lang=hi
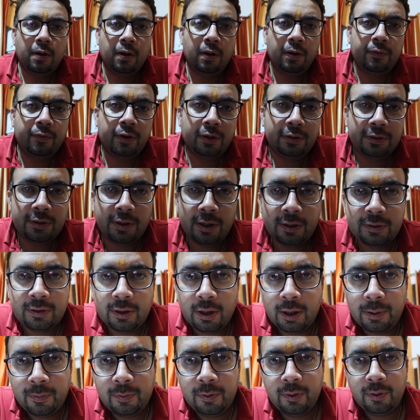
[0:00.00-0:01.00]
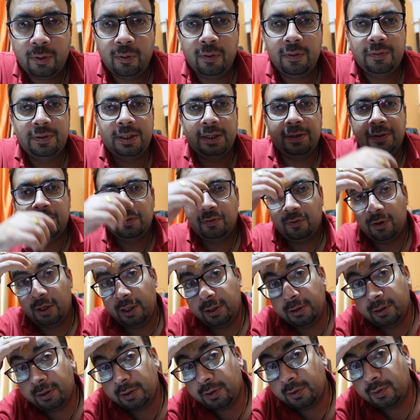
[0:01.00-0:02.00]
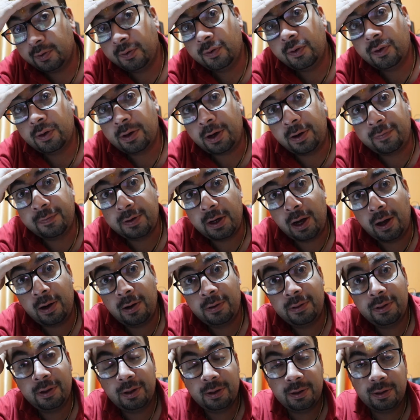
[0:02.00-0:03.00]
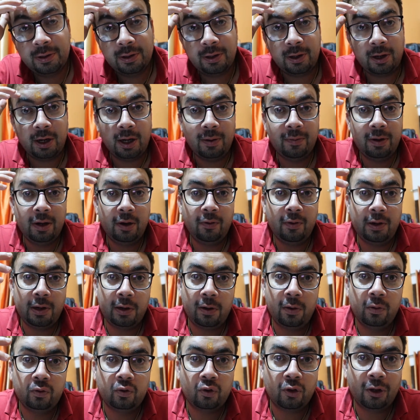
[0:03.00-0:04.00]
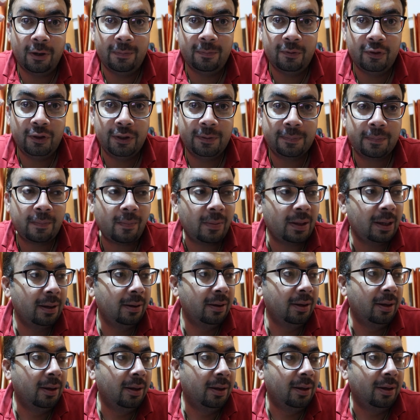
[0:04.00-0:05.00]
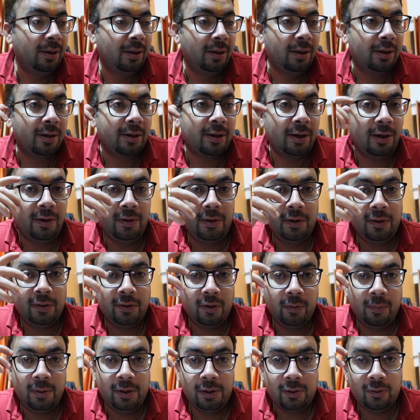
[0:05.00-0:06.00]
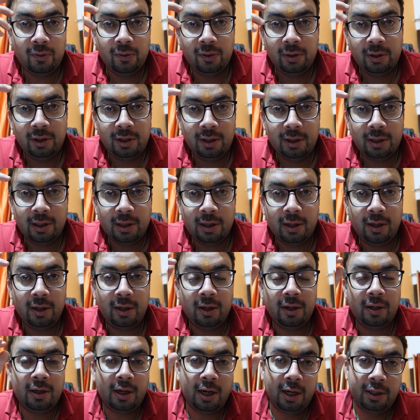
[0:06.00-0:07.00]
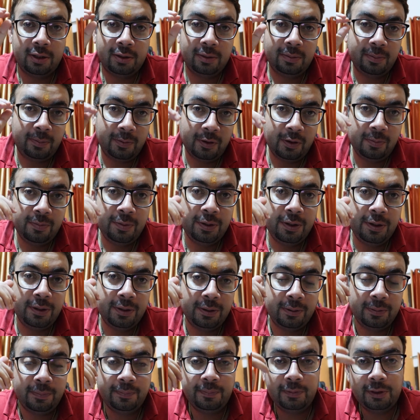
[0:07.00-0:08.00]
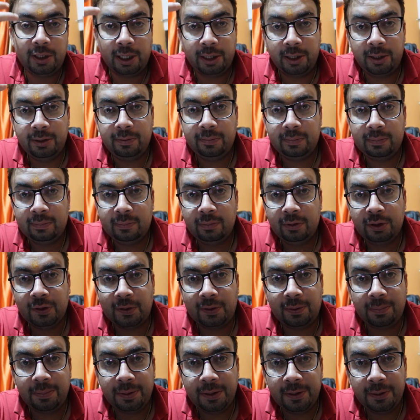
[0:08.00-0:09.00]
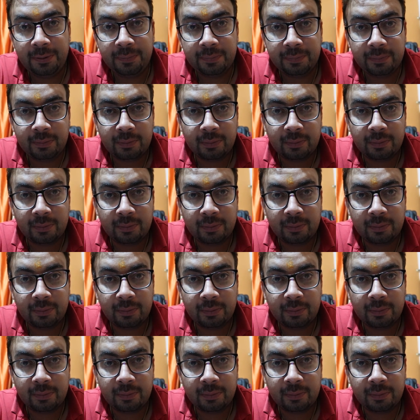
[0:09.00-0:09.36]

और फ्रेंड्स कैसे हैं आप हो थिंक इज़ फाइन तो काफ़ी हालत ख़राब है वायरल हो चुका है मुझे कल तो बिल्कुल ही था आज फिर भी सेकंड चरण में है